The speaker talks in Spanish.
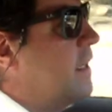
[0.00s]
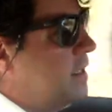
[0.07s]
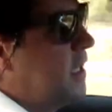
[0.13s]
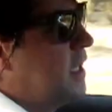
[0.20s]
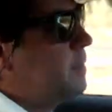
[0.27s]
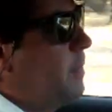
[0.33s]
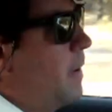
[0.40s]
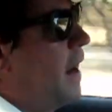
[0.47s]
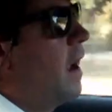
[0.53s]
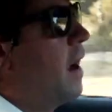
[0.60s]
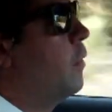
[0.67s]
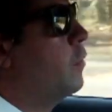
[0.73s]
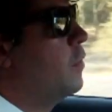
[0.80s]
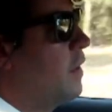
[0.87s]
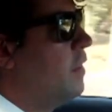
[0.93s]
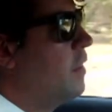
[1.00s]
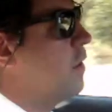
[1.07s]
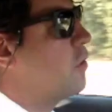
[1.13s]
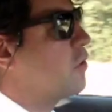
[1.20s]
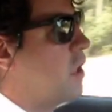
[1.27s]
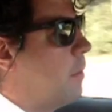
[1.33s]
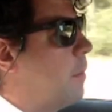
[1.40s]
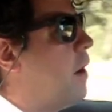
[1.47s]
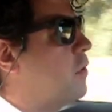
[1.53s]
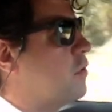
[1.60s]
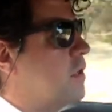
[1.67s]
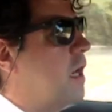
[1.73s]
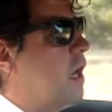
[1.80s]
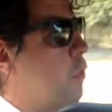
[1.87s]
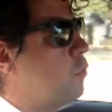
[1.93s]
Este es para auténticos
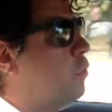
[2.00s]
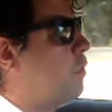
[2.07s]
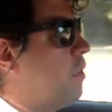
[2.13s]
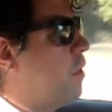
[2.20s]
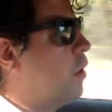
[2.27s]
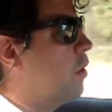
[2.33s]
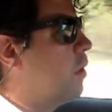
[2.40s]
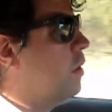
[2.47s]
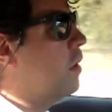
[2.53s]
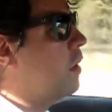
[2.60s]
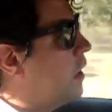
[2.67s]
quemados de la conducción.